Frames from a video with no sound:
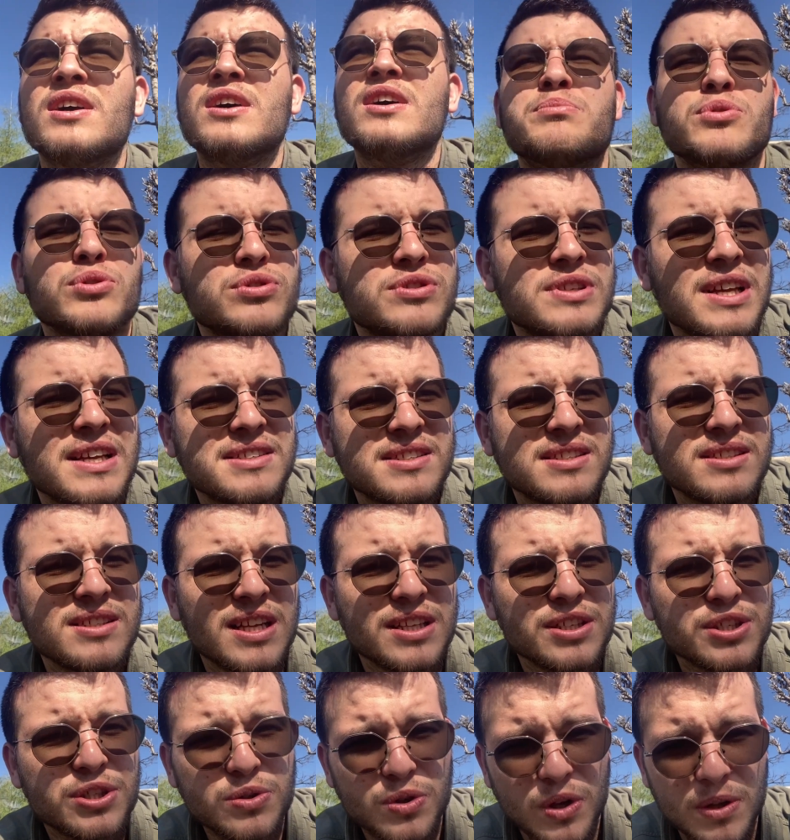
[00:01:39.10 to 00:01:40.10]
Bu yüzden sizin
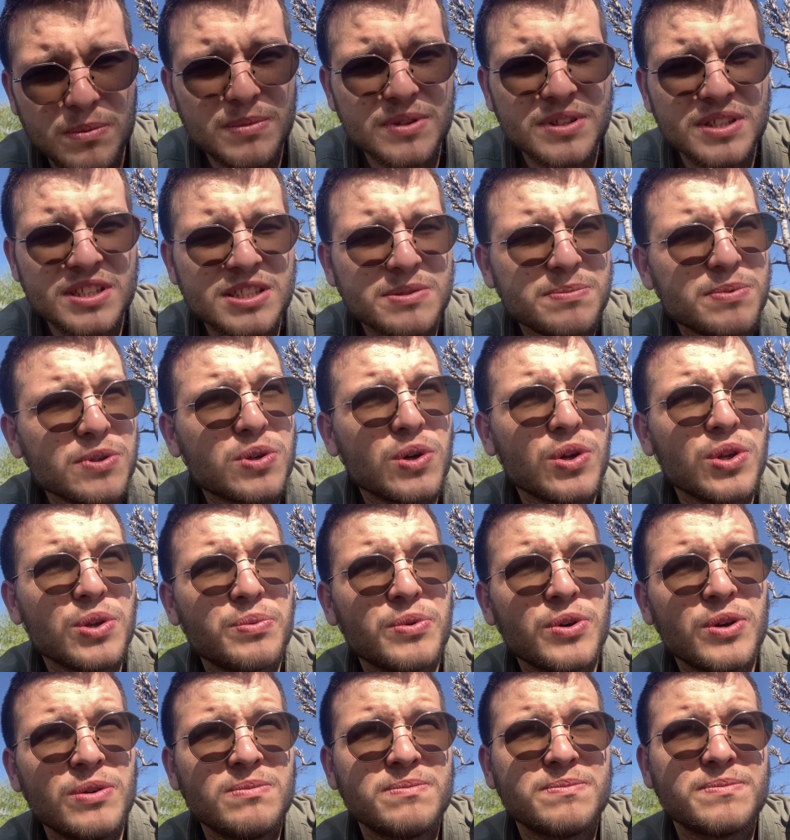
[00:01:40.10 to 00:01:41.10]
alışık olmadığınız bir konu
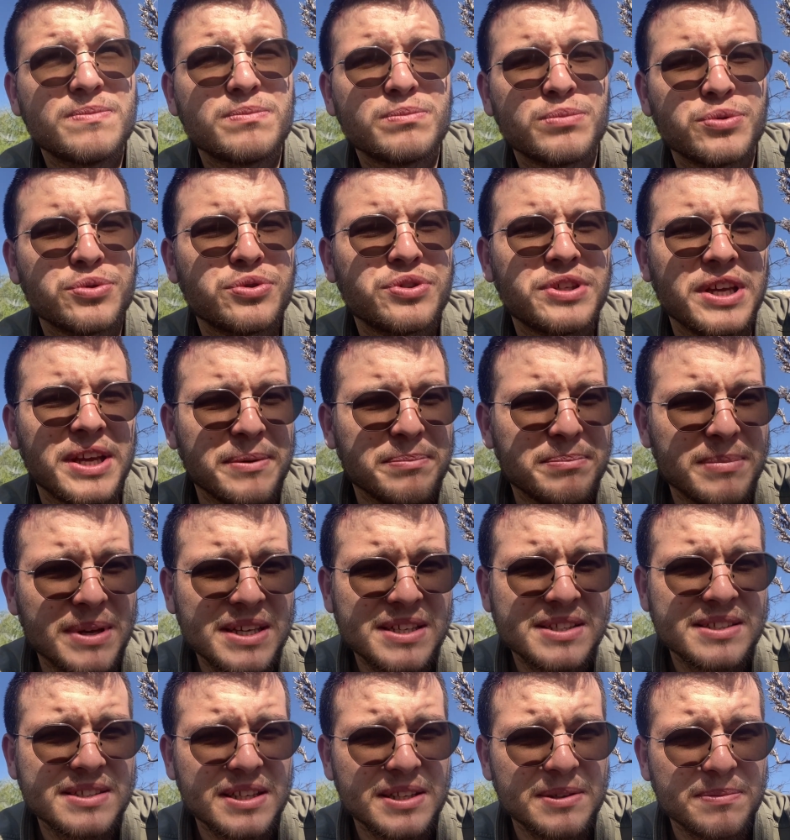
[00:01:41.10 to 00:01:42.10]
bu. Bunu değinmek
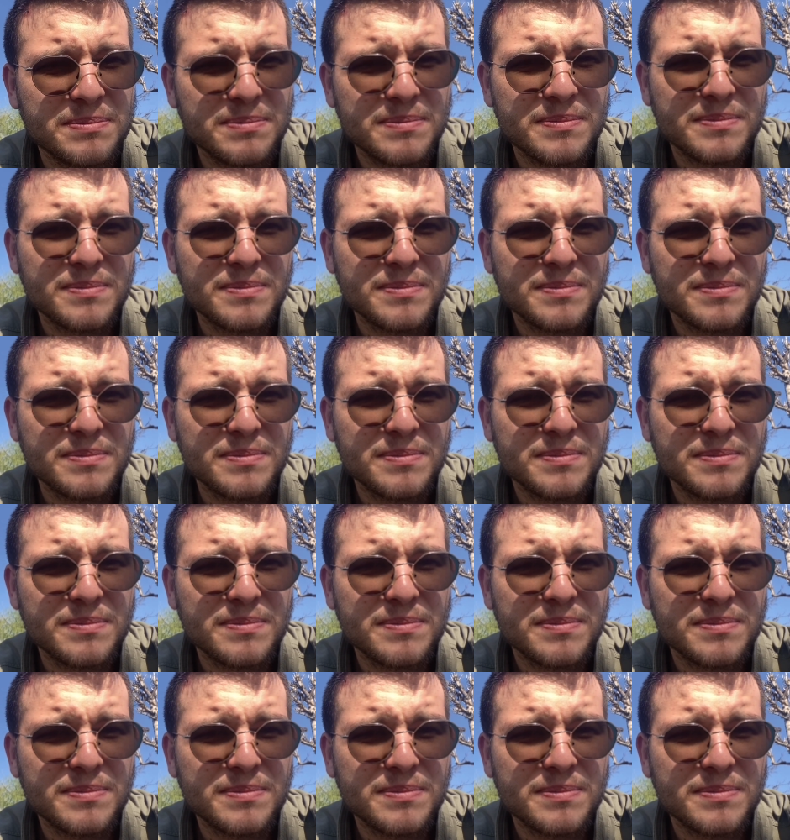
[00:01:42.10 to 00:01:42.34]
istedim.